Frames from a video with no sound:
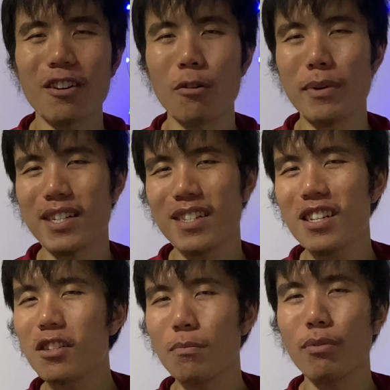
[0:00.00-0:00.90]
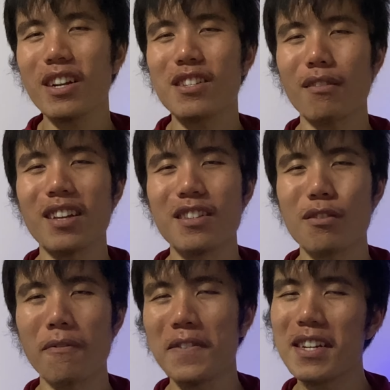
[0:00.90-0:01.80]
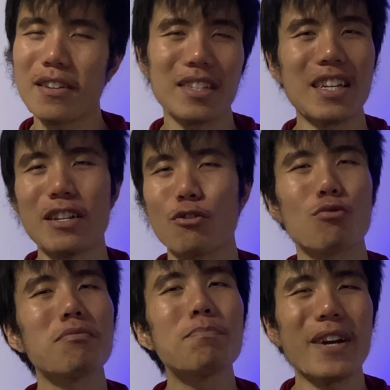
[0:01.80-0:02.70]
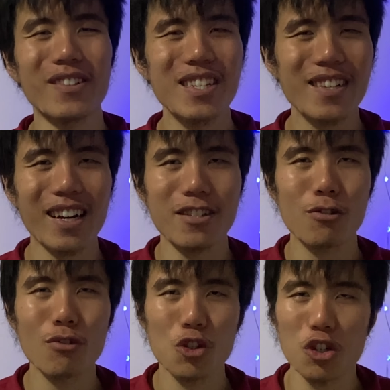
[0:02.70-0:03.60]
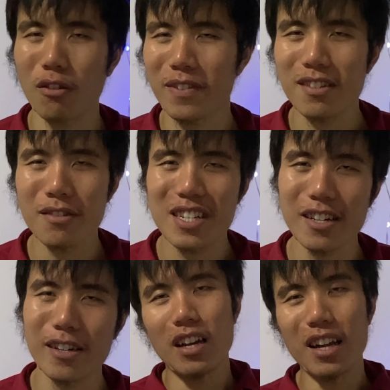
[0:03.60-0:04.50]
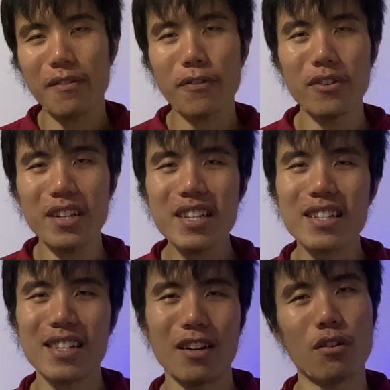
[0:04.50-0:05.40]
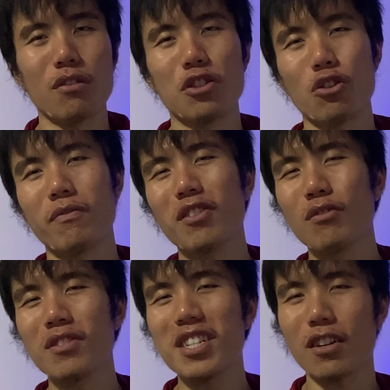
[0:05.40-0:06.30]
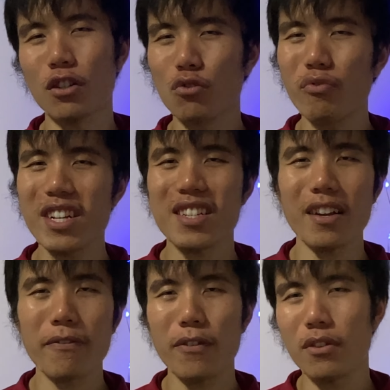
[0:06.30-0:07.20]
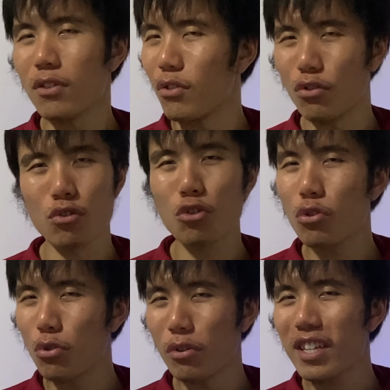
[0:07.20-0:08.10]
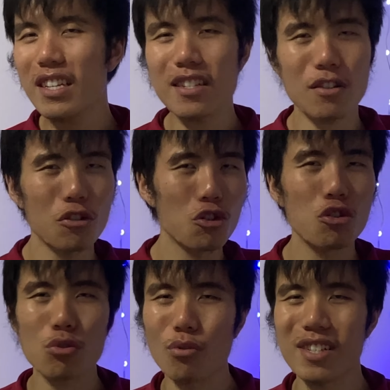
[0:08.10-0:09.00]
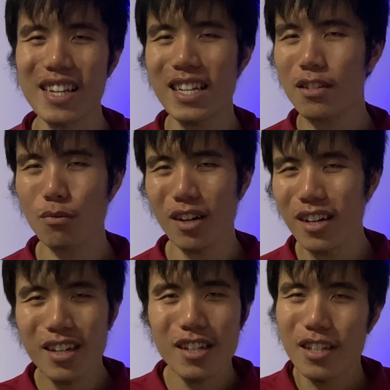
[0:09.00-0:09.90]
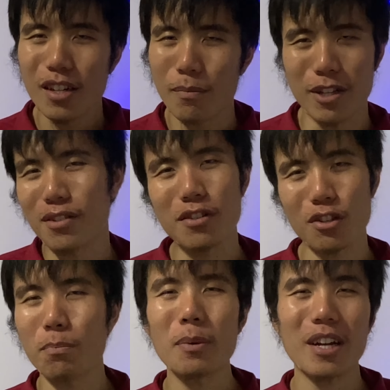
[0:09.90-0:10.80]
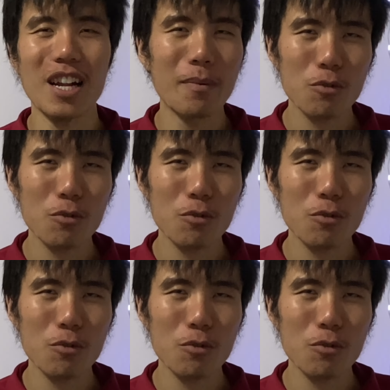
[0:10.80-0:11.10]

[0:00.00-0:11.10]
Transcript: en plastique pour les antennes sans fil euh, qui est super disgracieuse, j'ai envie de dire. L'iPhone X, alors j'ai envie de dire tous les iPhones du X jusqu'au 16 quoi parce que c'est à peu près la même